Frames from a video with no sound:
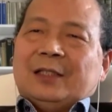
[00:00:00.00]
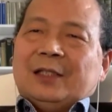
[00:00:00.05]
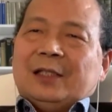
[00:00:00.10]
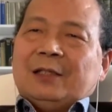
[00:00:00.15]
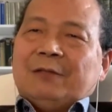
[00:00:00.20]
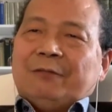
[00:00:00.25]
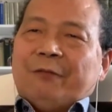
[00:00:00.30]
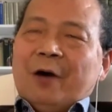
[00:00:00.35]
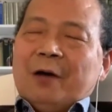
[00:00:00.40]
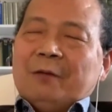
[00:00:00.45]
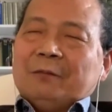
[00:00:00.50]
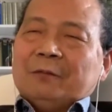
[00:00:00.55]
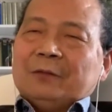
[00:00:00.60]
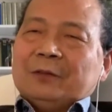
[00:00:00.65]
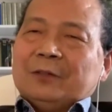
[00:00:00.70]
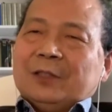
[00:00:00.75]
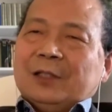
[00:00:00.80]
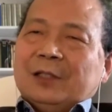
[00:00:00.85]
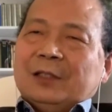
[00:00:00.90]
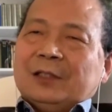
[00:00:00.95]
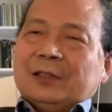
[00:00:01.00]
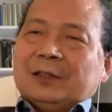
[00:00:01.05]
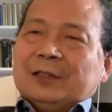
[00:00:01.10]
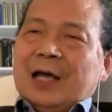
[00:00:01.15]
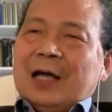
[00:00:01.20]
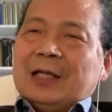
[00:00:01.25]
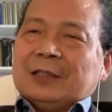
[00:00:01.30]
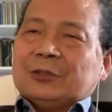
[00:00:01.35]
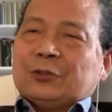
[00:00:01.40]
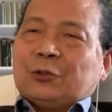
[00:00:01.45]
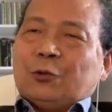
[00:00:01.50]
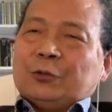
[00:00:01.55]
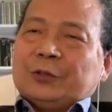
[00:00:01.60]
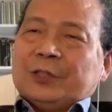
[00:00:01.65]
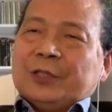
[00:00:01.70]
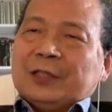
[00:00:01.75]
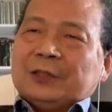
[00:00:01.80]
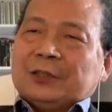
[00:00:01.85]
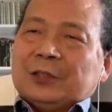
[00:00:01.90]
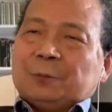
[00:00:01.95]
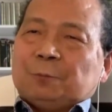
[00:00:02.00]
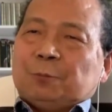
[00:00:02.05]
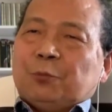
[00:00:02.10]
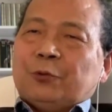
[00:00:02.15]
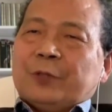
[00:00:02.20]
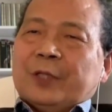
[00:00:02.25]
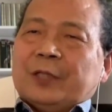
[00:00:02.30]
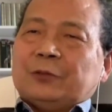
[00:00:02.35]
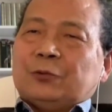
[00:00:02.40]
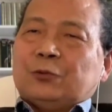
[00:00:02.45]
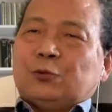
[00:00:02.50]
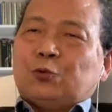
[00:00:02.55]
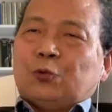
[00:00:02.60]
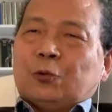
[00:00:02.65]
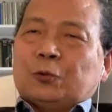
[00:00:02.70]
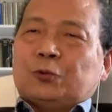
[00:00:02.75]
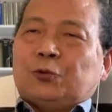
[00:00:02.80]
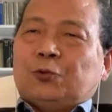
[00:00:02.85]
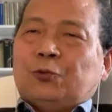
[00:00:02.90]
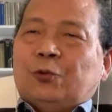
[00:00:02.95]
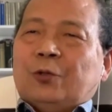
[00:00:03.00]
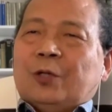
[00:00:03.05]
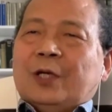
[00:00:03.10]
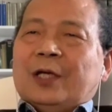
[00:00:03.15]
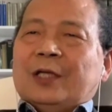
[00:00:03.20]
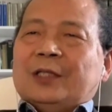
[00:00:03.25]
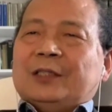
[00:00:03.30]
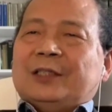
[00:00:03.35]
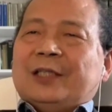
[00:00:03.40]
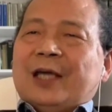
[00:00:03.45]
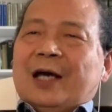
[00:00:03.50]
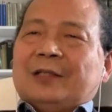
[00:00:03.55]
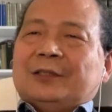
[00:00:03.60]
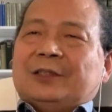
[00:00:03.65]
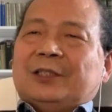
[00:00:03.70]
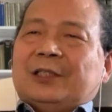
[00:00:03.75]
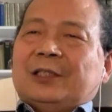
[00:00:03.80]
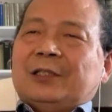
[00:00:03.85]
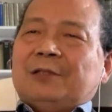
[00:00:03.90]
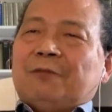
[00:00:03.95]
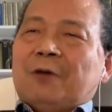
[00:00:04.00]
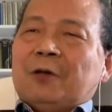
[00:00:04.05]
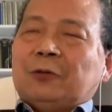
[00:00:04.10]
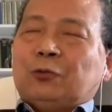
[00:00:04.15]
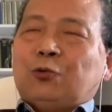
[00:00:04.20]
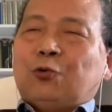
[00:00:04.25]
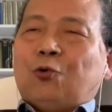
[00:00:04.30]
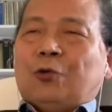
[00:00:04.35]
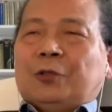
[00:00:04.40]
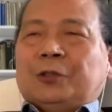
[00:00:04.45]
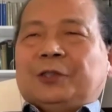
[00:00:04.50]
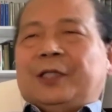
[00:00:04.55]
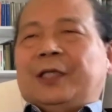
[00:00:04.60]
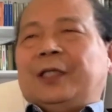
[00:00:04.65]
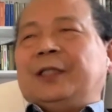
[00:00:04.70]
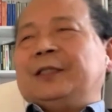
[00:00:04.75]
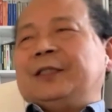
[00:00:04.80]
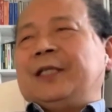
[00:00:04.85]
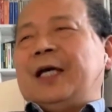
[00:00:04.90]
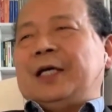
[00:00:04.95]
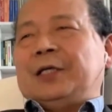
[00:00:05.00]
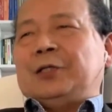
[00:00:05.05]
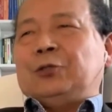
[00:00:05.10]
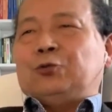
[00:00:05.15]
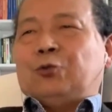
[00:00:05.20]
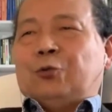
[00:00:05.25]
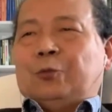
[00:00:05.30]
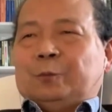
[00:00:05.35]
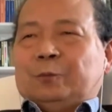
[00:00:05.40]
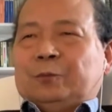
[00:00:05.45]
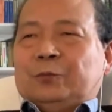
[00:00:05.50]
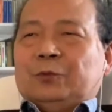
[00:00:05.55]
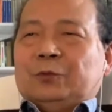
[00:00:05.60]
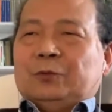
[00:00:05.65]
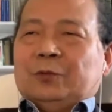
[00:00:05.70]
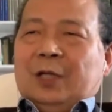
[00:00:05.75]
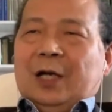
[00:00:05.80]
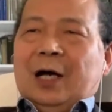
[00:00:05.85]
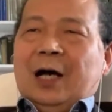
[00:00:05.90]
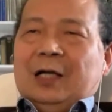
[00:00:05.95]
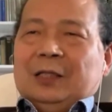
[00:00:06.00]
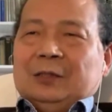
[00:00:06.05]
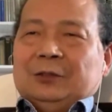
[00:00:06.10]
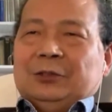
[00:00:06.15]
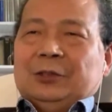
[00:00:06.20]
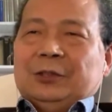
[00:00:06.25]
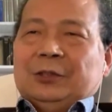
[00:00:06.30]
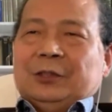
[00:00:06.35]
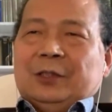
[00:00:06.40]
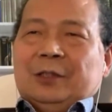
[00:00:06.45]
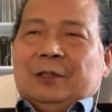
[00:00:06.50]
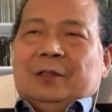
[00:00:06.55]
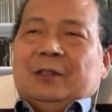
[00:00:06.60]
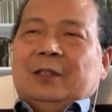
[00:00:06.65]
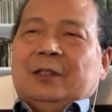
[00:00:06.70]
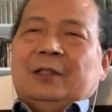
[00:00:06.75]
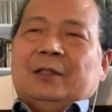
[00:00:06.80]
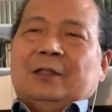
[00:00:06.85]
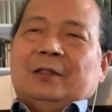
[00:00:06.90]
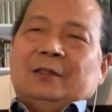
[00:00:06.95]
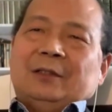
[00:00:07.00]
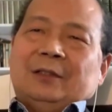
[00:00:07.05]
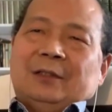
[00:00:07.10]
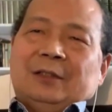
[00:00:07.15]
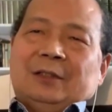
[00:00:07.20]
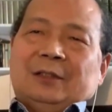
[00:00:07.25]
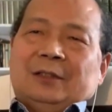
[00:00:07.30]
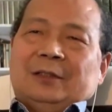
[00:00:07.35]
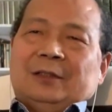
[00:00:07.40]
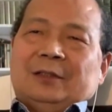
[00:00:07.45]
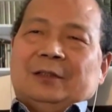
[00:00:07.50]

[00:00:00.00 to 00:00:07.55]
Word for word: 第一方诶，他首先是不能做出向西方妥协的这样一种啊这个呃